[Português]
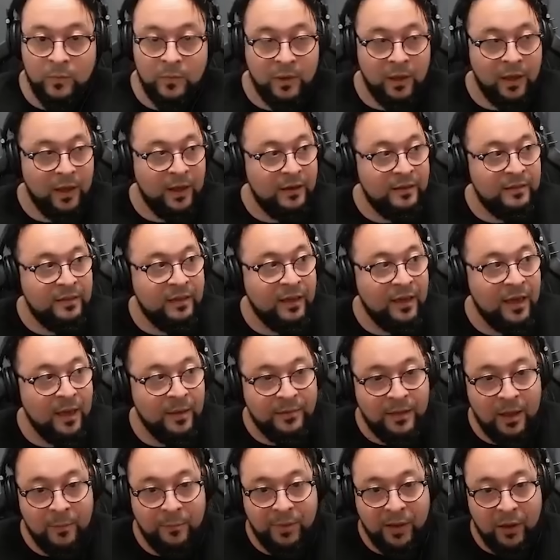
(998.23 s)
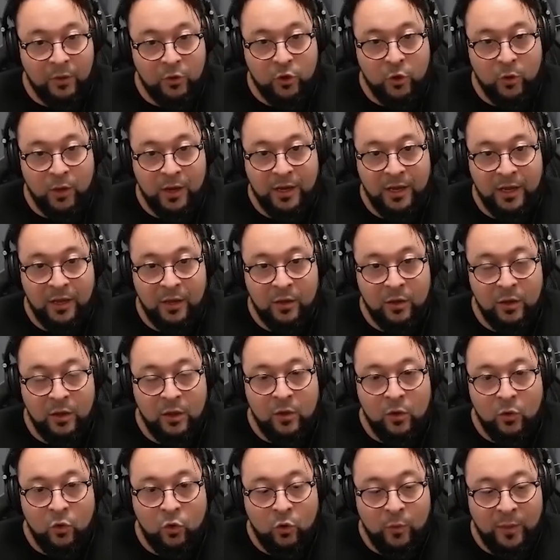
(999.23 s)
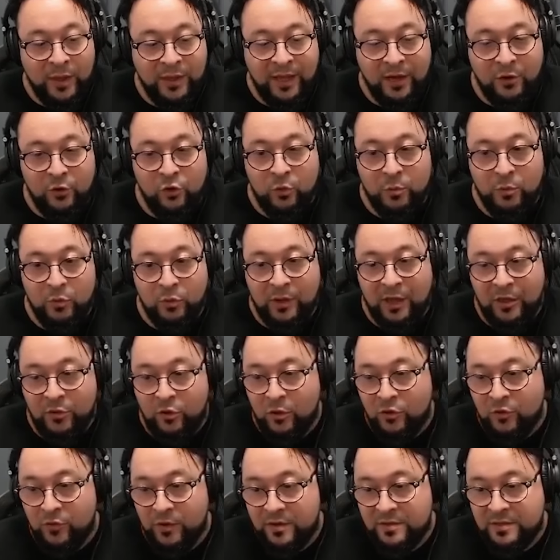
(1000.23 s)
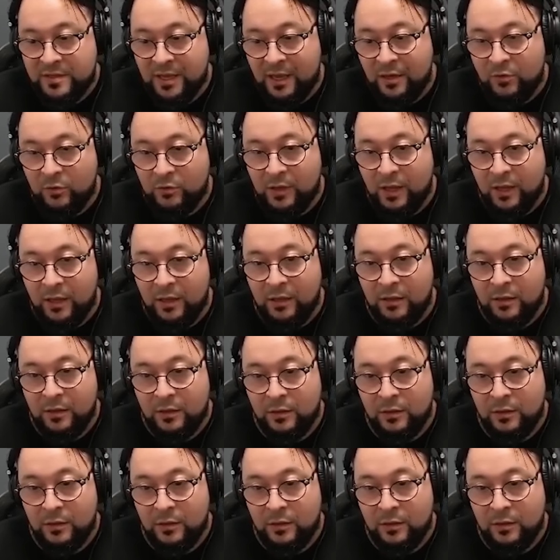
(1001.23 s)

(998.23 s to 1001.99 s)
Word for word: LCK até aplaudiu ali comentário de humildade do adversário, tá?